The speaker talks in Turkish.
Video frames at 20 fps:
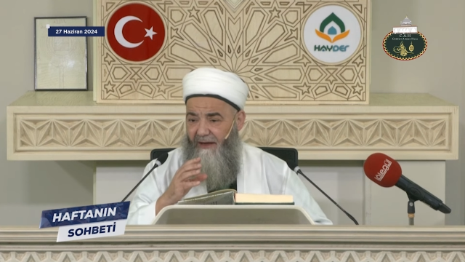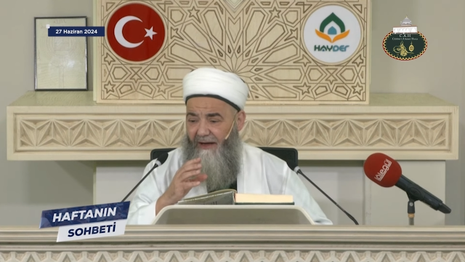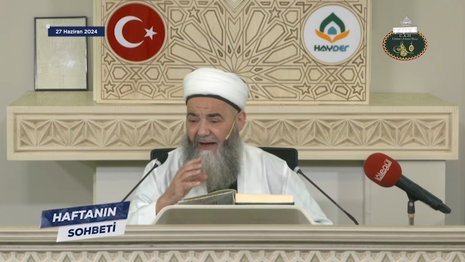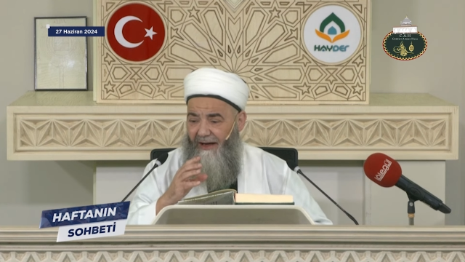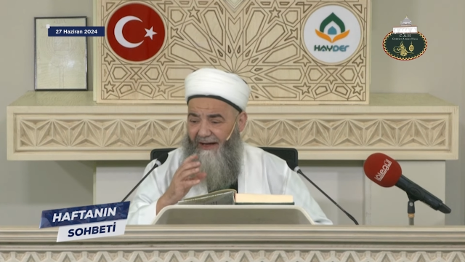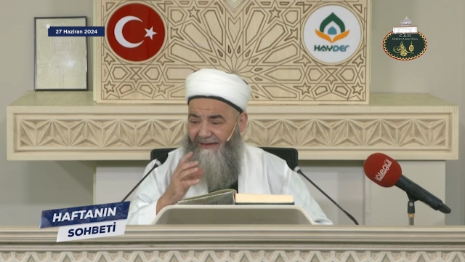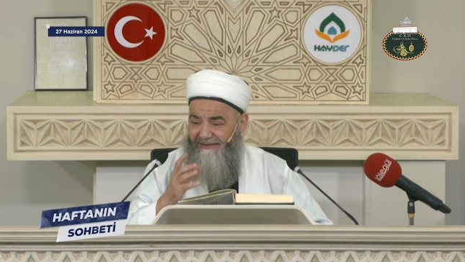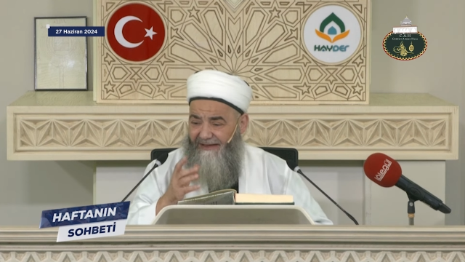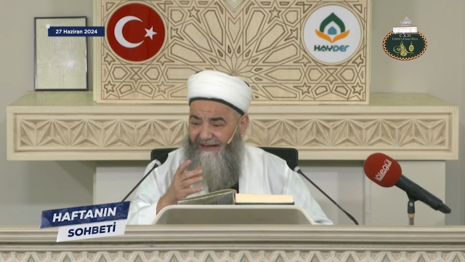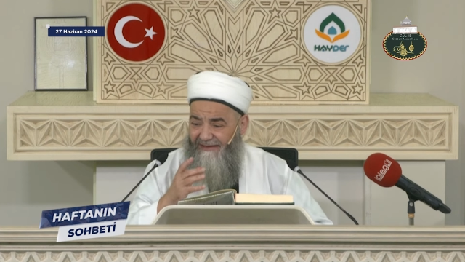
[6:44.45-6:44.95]

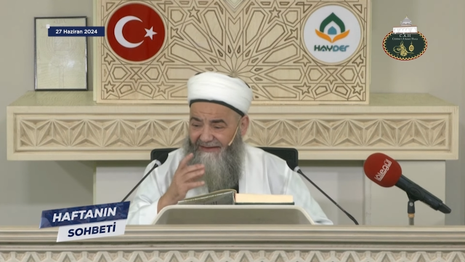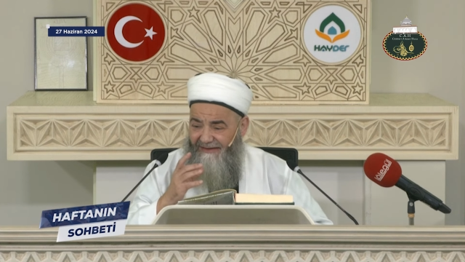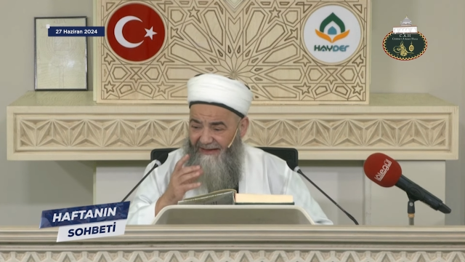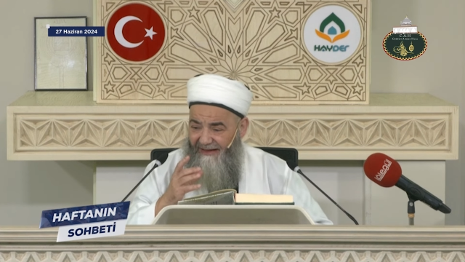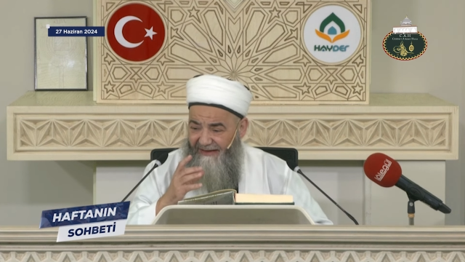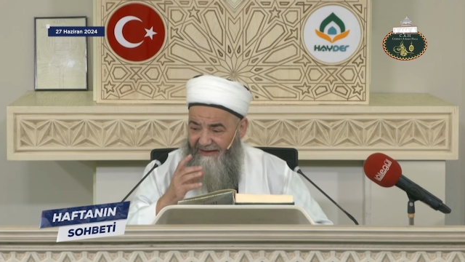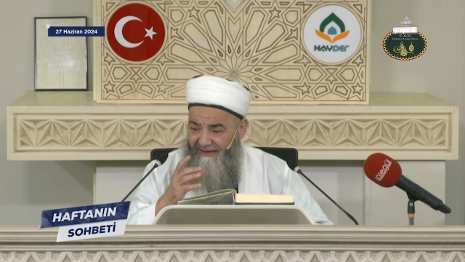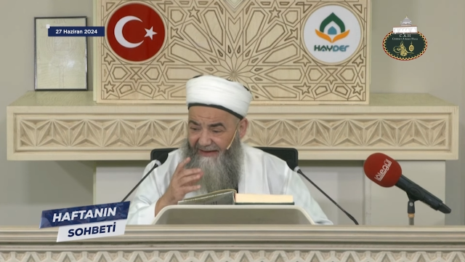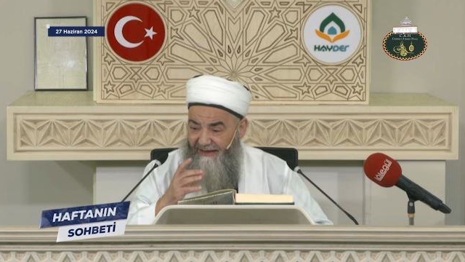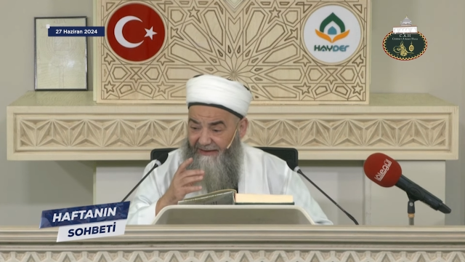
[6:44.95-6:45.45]

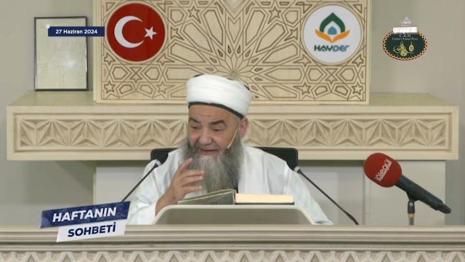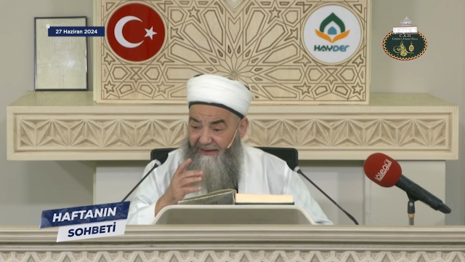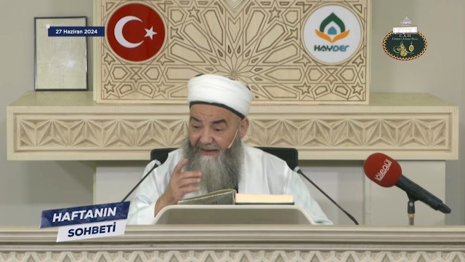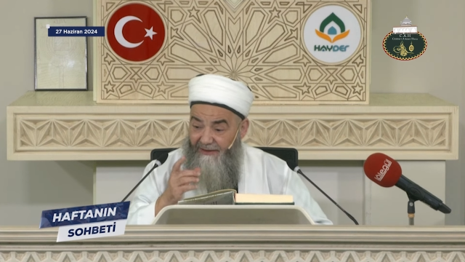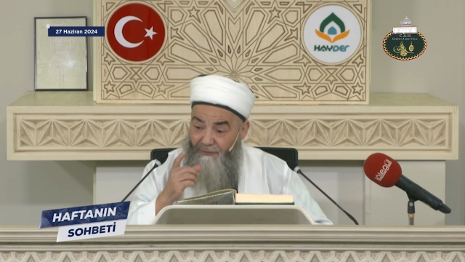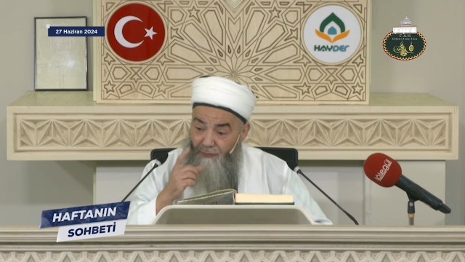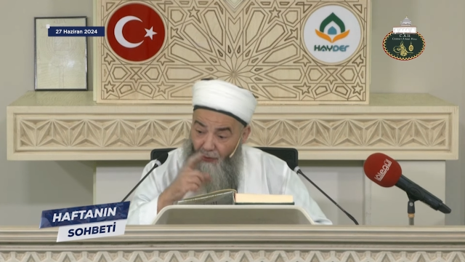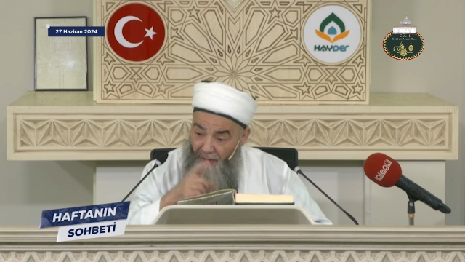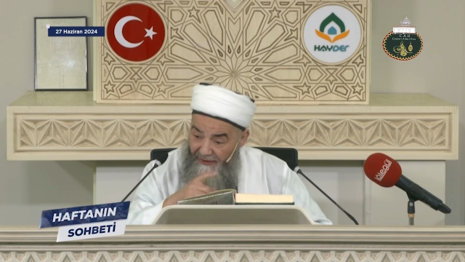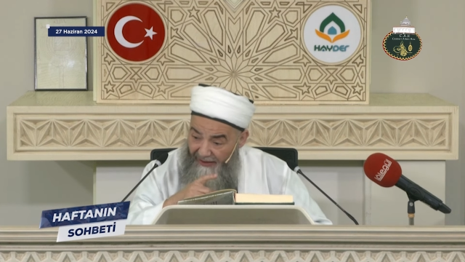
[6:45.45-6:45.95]
adetlerine
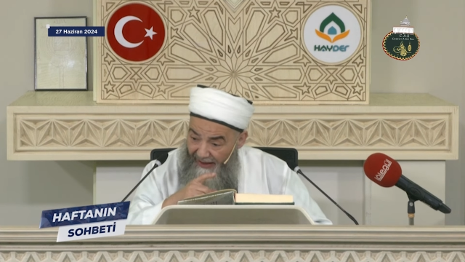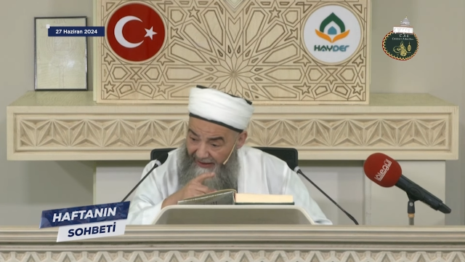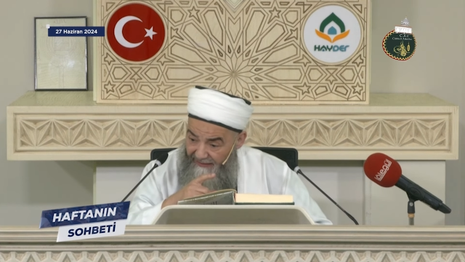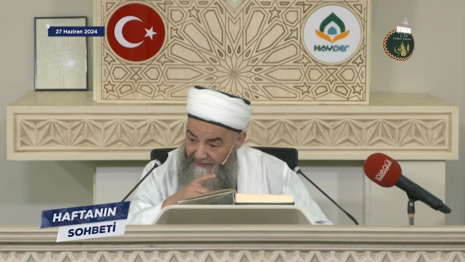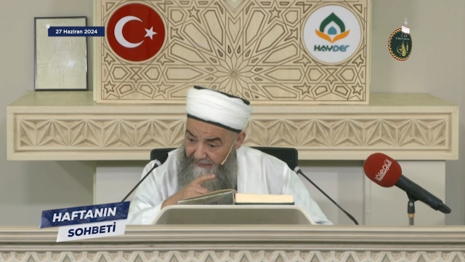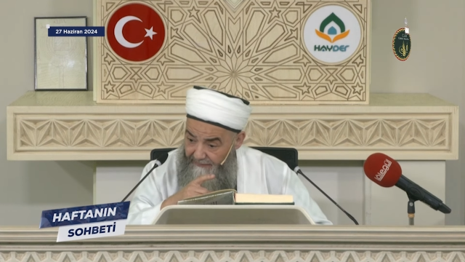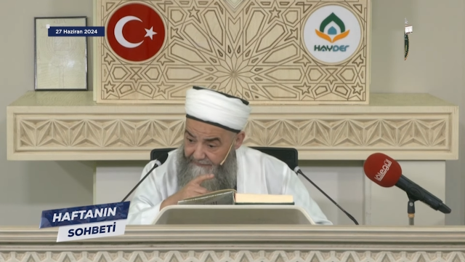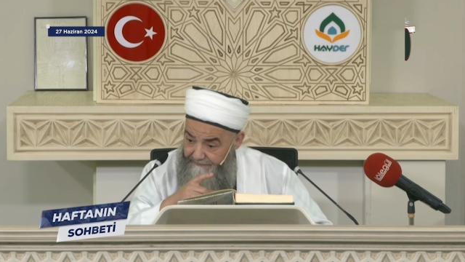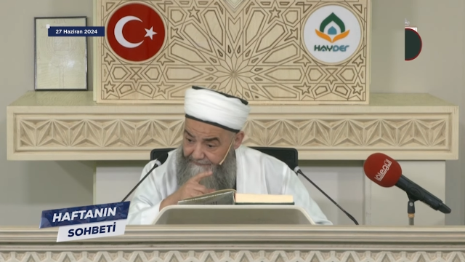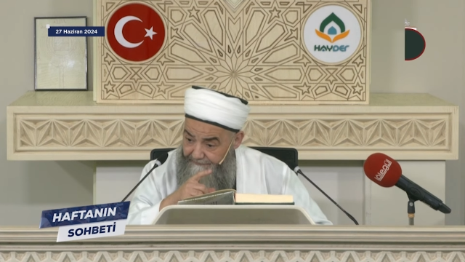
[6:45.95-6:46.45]
geri
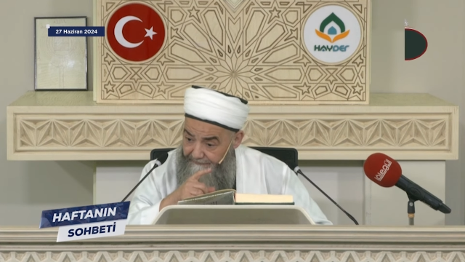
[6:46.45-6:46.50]
dönen